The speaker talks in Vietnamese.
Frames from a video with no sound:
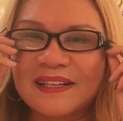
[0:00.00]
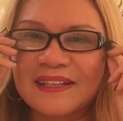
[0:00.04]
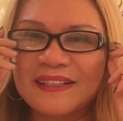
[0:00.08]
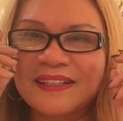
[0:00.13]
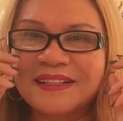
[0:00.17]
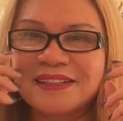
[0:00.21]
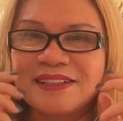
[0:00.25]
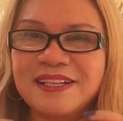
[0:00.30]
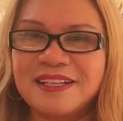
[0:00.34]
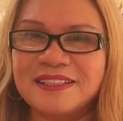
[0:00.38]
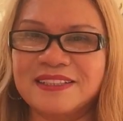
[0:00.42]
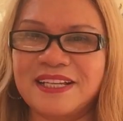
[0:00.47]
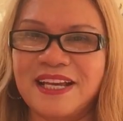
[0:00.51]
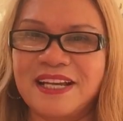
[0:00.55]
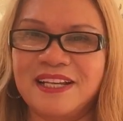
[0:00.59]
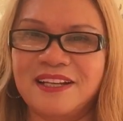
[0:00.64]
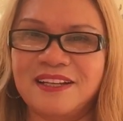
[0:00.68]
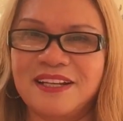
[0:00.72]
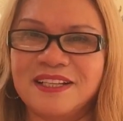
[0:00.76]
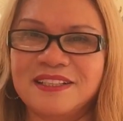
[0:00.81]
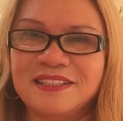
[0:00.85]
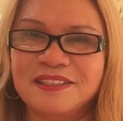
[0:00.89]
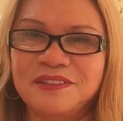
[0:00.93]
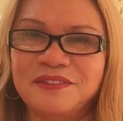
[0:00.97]
cái đề tài
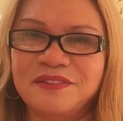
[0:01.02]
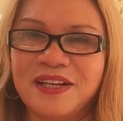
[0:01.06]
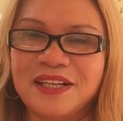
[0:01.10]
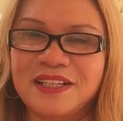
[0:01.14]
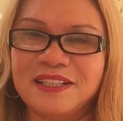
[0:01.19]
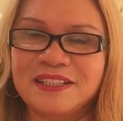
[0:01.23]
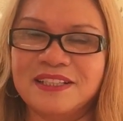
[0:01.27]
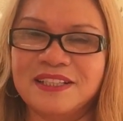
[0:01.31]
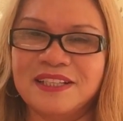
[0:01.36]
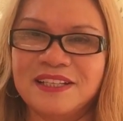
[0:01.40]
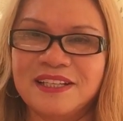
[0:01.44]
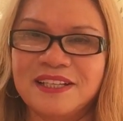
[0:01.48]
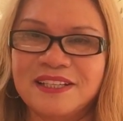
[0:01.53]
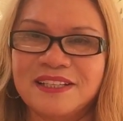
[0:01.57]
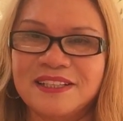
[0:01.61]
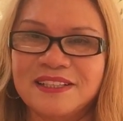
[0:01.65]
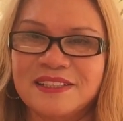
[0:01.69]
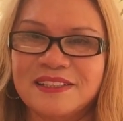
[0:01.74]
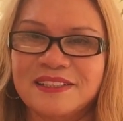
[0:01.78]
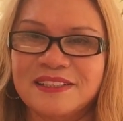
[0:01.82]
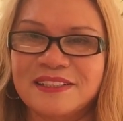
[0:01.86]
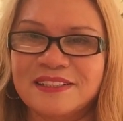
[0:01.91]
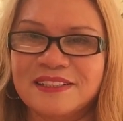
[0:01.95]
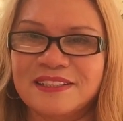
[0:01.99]
đó là như vậy
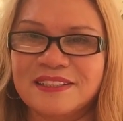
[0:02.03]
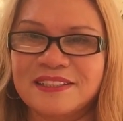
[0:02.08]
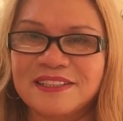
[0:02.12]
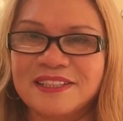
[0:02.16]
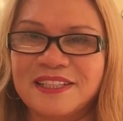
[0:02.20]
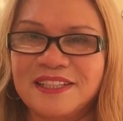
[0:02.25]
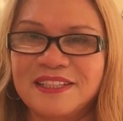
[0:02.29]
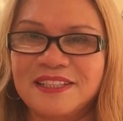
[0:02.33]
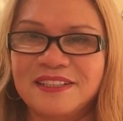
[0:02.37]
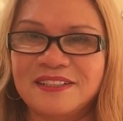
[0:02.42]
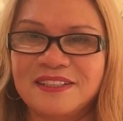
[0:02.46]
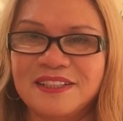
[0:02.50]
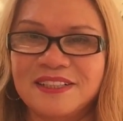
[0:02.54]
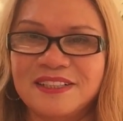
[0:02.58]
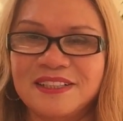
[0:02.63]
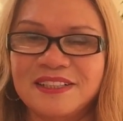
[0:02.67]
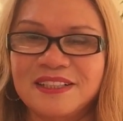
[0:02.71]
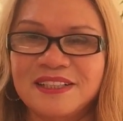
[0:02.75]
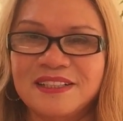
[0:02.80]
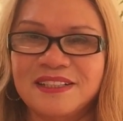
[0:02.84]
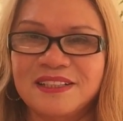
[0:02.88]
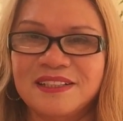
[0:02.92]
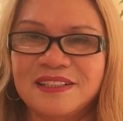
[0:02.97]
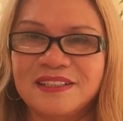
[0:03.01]
chị ơi
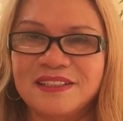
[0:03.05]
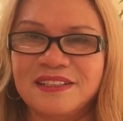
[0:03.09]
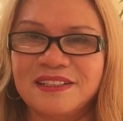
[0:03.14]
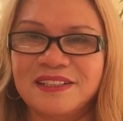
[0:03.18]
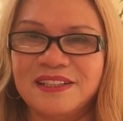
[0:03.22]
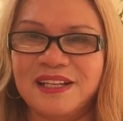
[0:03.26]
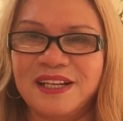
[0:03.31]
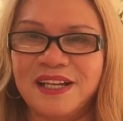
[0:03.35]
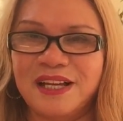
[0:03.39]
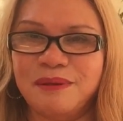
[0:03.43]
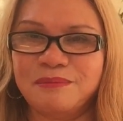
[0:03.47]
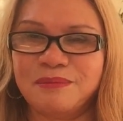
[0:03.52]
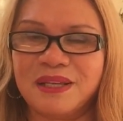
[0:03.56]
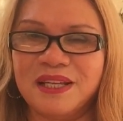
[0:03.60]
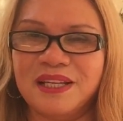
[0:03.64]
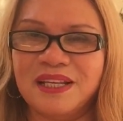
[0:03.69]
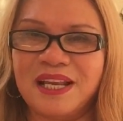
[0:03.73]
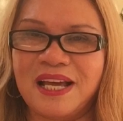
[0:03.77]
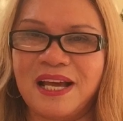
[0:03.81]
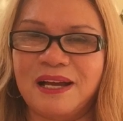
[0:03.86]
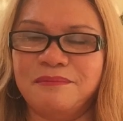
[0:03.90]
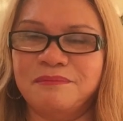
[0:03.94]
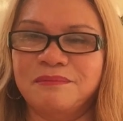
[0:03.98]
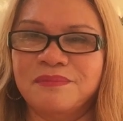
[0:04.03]
em chỉ
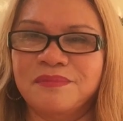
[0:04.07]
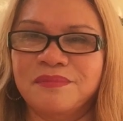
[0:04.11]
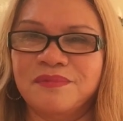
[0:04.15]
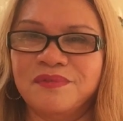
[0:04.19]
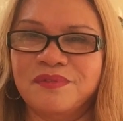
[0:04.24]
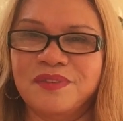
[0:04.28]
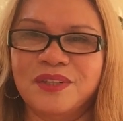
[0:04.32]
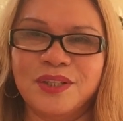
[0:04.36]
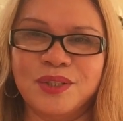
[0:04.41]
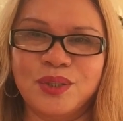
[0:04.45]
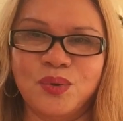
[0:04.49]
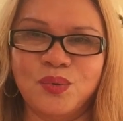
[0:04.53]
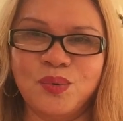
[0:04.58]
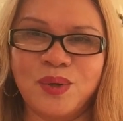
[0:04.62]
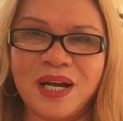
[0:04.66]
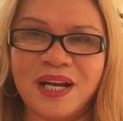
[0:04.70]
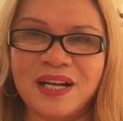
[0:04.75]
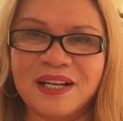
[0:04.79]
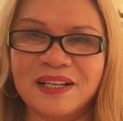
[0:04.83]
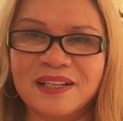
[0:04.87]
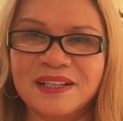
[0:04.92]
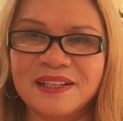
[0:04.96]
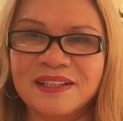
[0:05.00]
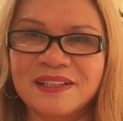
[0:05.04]
làm vừa đủ
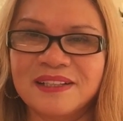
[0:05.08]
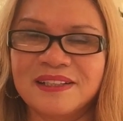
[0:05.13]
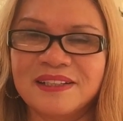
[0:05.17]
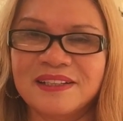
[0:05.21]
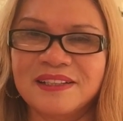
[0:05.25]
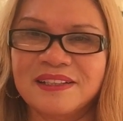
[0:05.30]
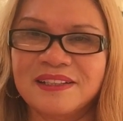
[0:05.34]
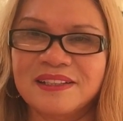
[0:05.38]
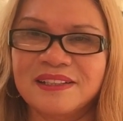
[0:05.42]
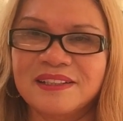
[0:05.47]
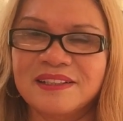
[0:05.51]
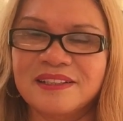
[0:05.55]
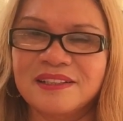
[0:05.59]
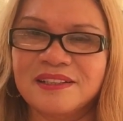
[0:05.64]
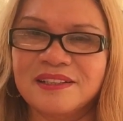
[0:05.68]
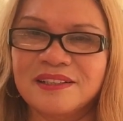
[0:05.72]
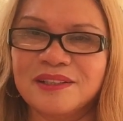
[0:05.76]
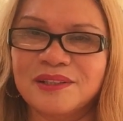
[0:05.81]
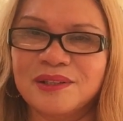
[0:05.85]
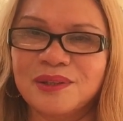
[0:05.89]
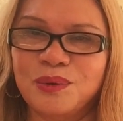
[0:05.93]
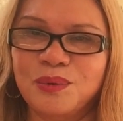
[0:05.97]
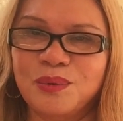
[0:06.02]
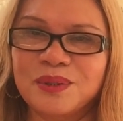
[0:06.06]
ăn
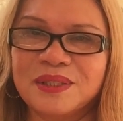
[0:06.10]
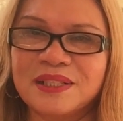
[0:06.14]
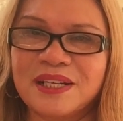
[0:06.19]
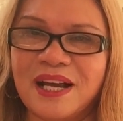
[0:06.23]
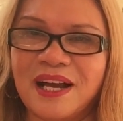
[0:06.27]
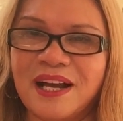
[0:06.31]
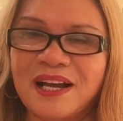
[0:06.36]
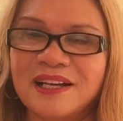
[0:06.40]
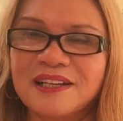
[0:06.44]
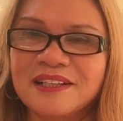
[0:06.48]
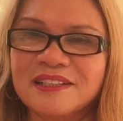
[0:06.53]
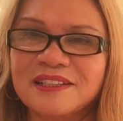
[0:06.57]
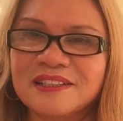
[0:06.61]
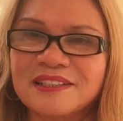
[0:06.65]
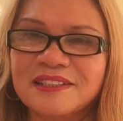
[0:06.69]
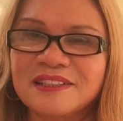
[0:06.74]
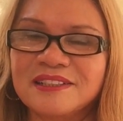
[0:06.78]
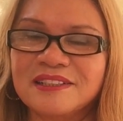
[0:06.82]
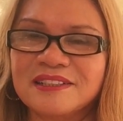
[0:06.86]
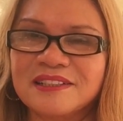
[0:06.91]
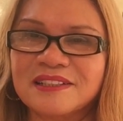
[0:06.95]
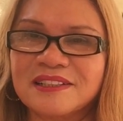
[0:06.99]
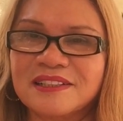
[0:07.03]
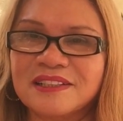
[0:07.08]
đủ trả
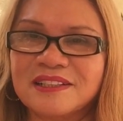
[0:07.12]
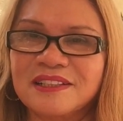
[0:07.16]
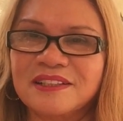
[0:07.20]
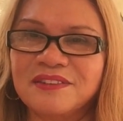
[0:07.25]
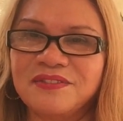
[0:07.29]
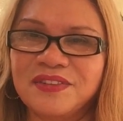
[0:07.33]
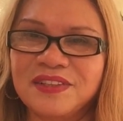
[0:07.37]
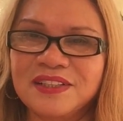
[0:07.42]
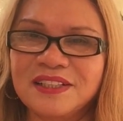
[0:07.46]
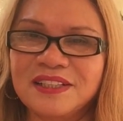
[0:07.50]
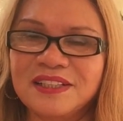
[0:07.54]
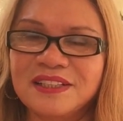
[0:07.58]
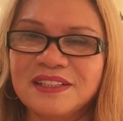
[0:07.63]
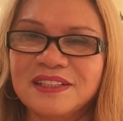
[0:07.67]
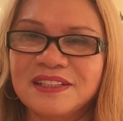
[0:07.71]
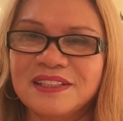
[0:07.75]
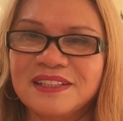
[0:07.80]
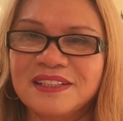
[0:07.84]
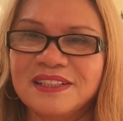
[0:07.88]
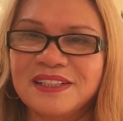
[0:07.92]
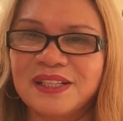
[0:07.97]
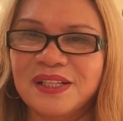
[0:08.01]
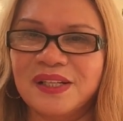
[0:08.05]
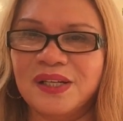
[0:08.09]
tiền chi phí
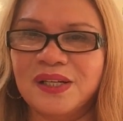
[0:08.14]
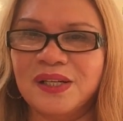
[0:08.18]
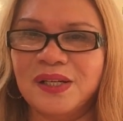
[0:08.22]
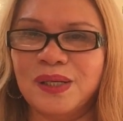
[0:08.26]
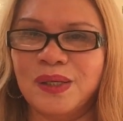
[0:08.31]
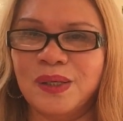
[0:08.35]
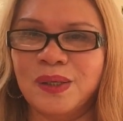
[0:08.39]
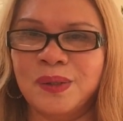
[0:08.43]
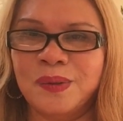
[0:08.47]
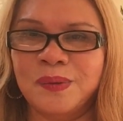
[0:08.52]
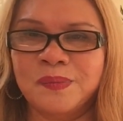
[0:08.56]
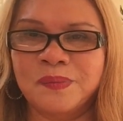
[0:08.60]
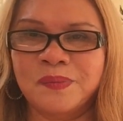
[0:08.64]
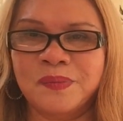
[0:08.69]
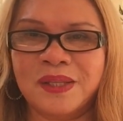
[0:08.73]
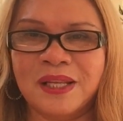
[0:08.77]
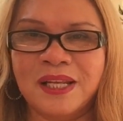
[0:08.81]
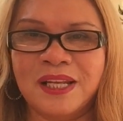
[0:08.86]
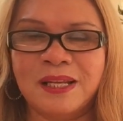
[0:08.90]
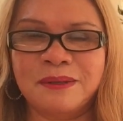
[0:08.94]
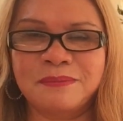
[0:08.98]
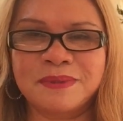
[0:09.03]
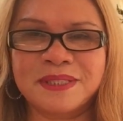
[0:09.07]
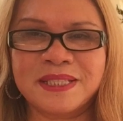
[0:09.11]
à, à,
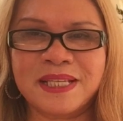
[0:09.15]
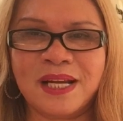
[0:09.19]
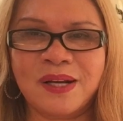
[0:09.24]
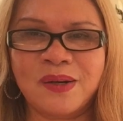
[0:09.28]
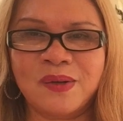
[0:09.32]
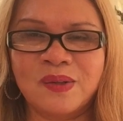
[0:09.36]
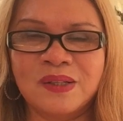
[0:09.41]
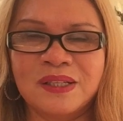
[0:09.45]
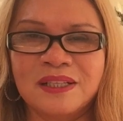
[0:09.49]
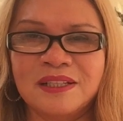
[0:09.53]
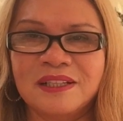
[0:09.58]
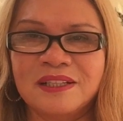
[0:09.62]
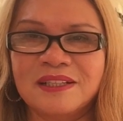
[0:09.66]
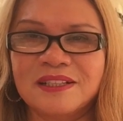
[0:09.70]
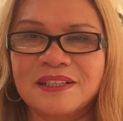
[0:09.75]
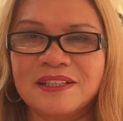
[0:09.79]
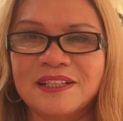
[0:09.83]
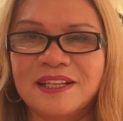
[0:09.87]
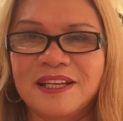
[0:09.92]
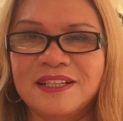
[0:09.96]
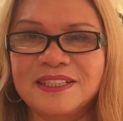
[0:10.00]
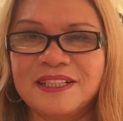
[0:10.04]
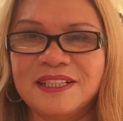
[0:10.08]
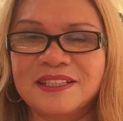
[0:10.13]
làm sao
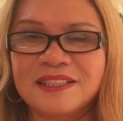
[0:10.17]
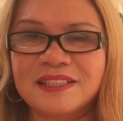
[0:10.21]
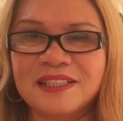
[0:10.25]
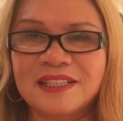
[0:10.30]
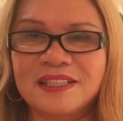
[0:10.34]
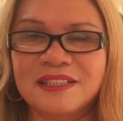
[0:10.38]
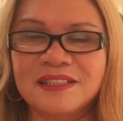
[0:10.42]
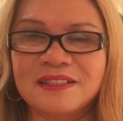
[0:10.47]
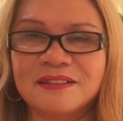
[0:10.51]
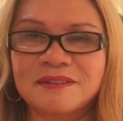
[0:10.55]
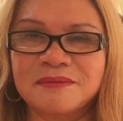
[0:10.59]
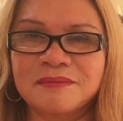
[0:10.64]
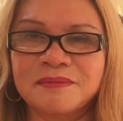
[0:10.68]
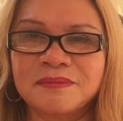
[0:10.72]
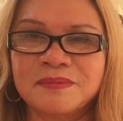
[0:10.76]
để dành tiền